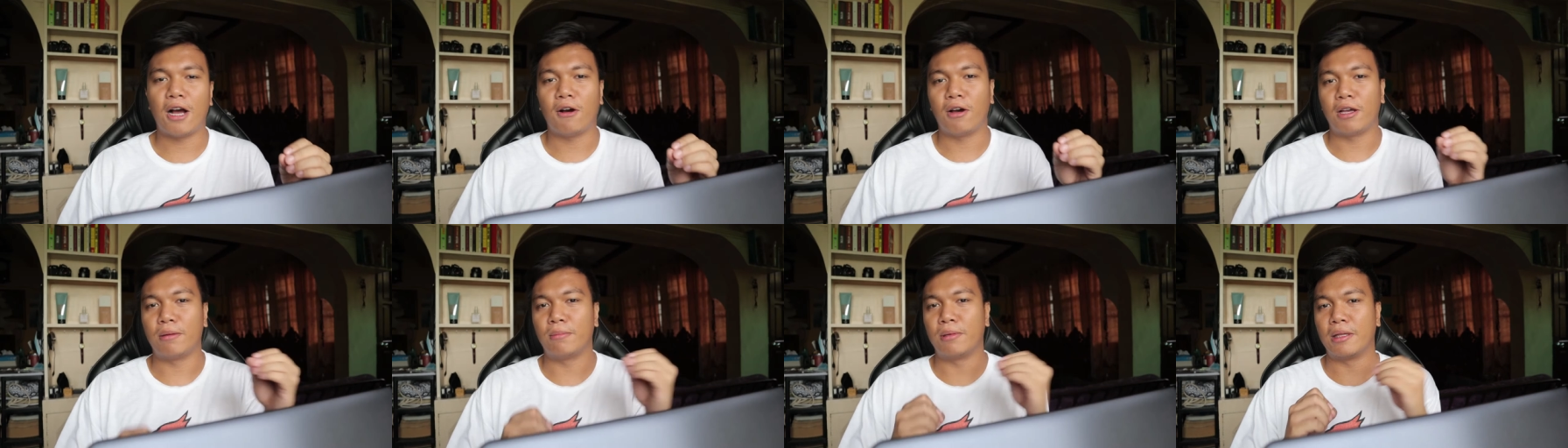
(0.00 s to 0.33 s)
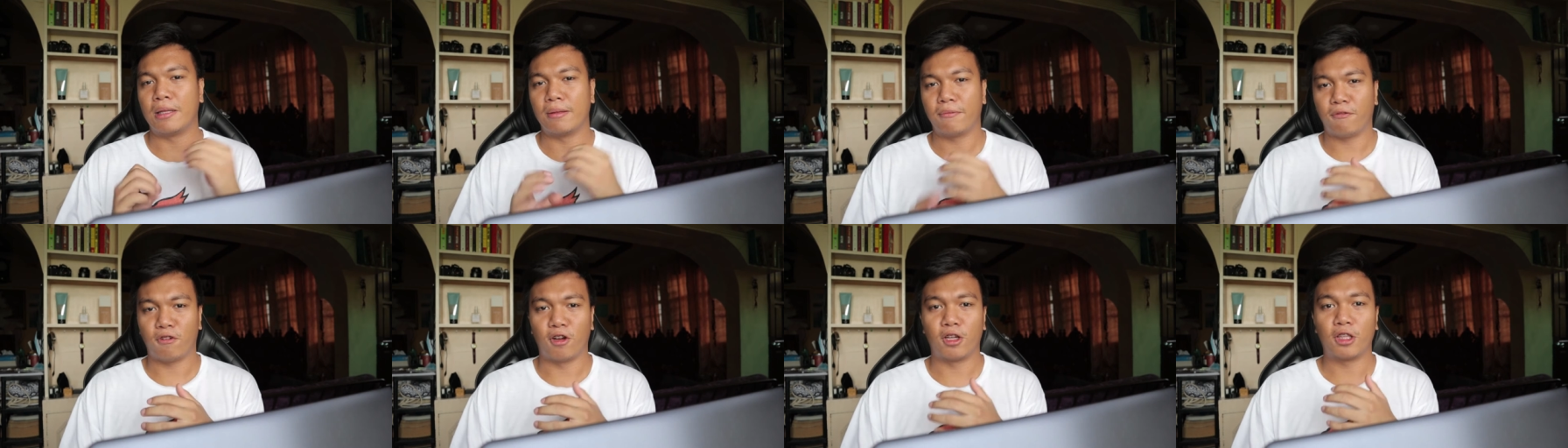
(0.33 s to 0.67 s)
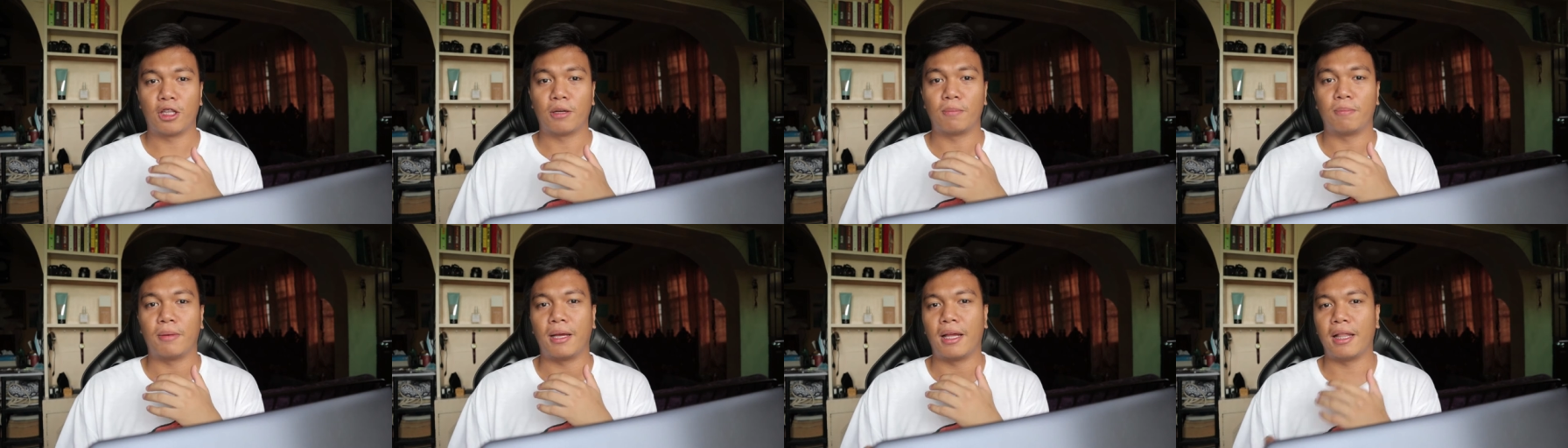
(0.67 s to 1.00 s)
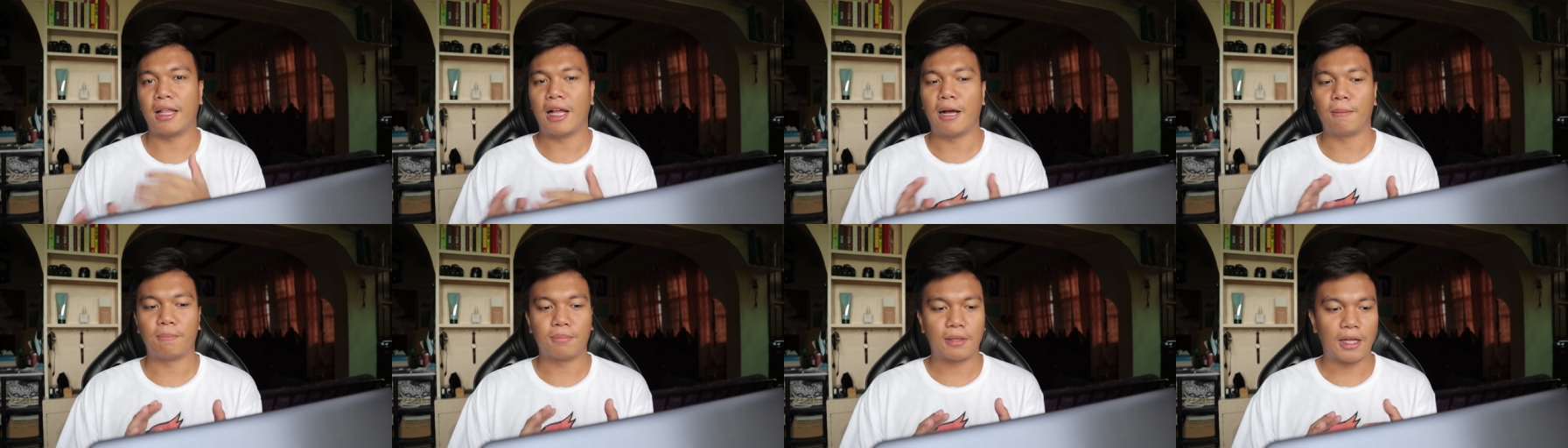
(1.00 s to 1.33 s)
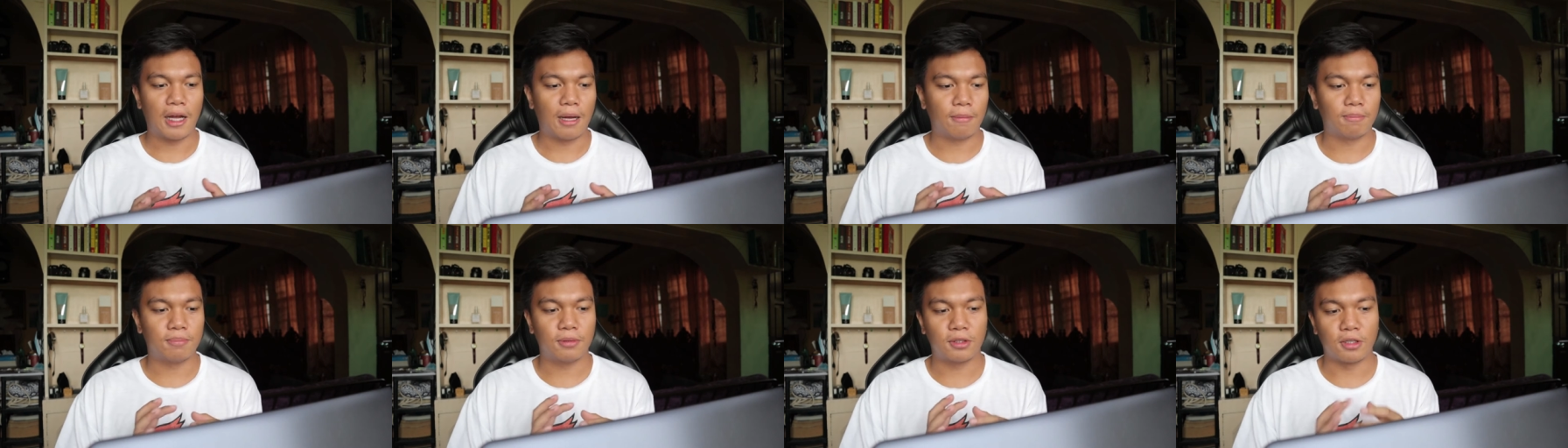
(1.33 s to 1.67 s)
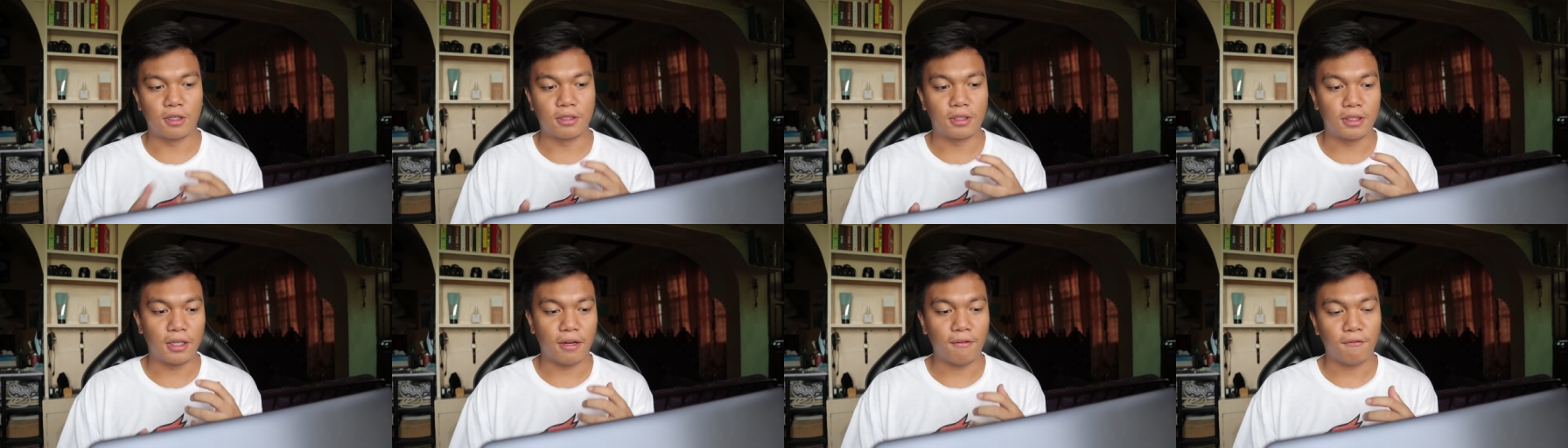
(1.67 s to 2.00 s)
Now I'm in front of my laptop
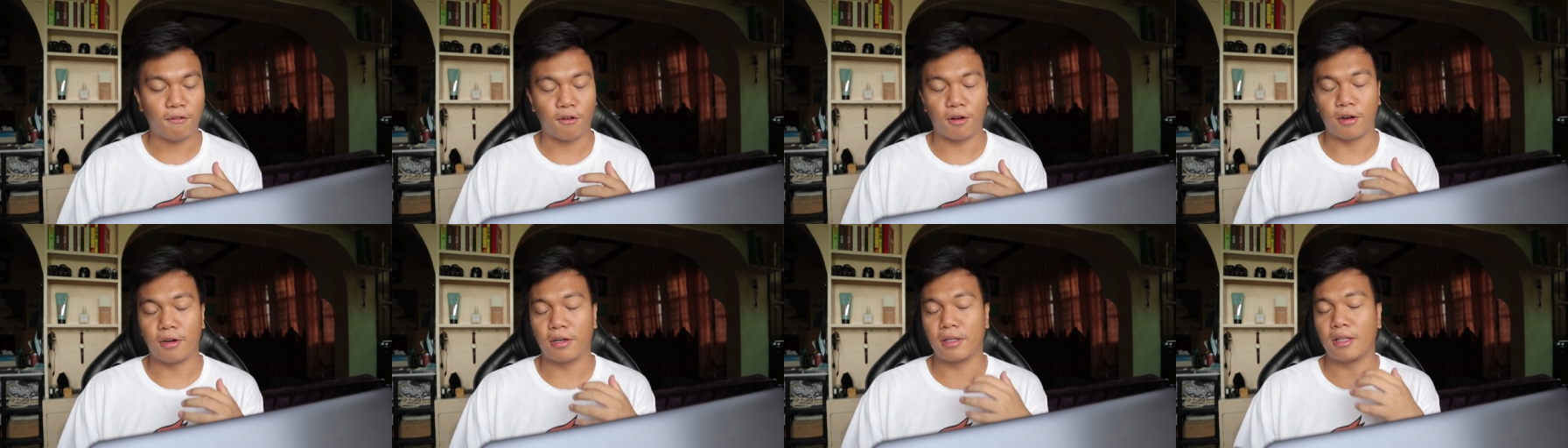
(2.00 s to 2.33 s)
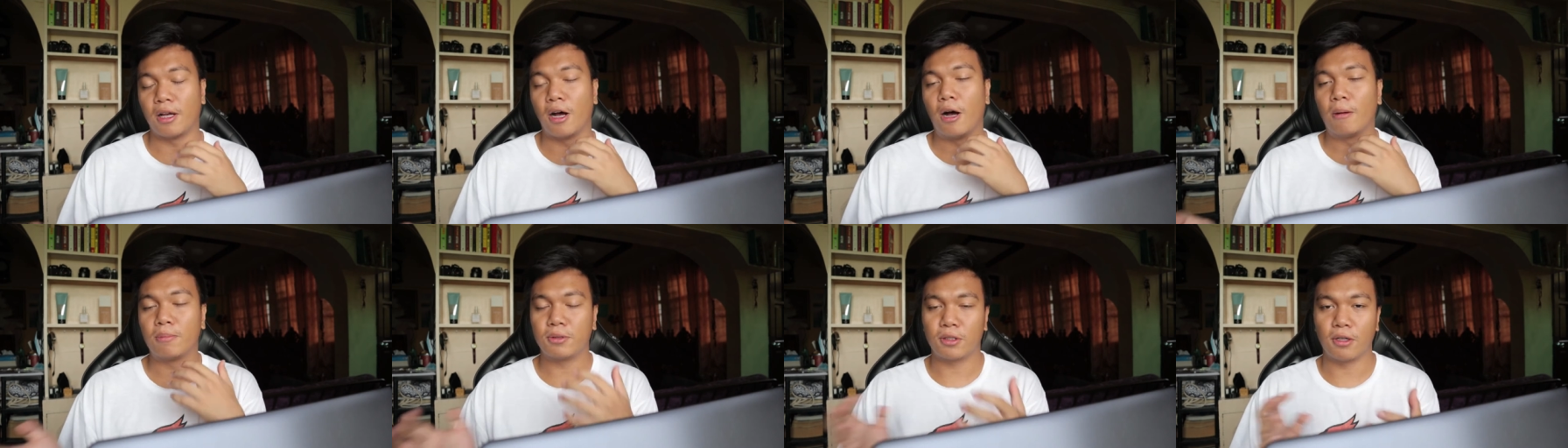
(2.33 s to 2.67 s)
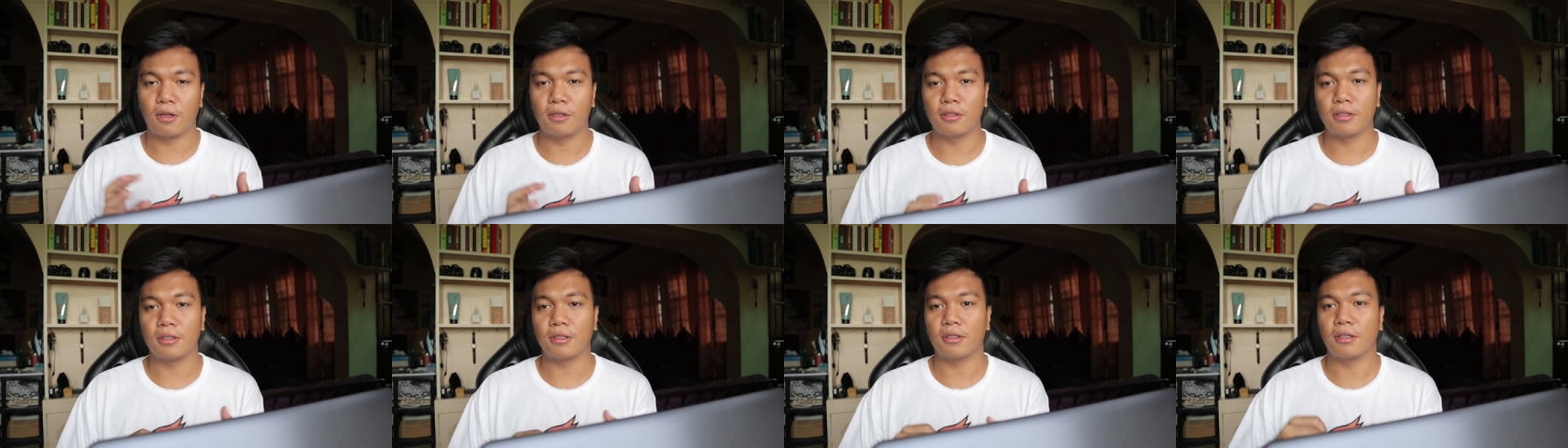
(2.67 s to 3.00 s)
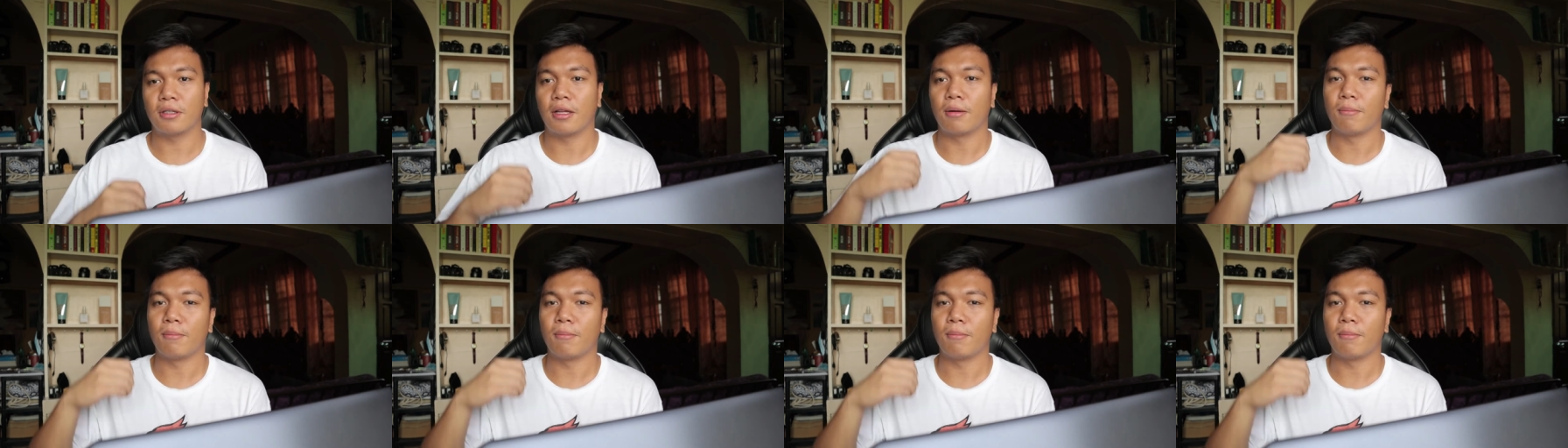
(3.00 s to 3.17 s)
searching for the options